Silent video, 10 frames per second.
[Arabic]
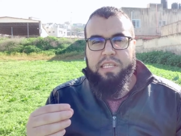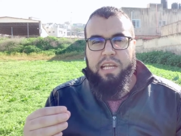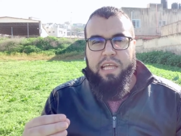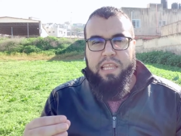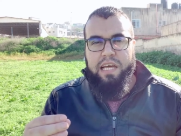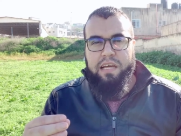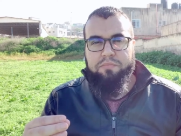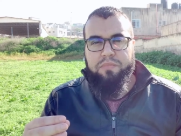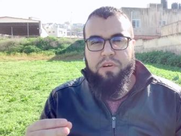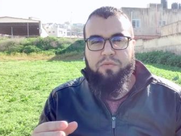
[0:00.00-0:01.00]

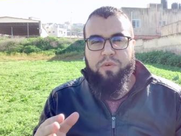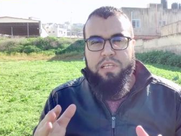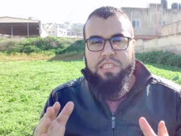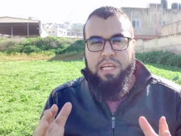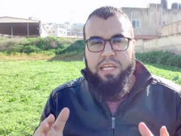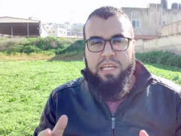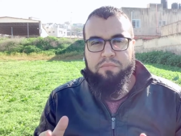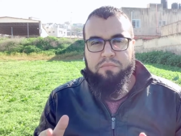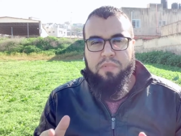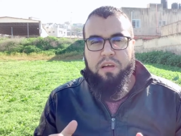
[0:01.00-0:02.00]
العذاب
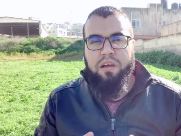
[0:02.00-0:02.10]
والجحيم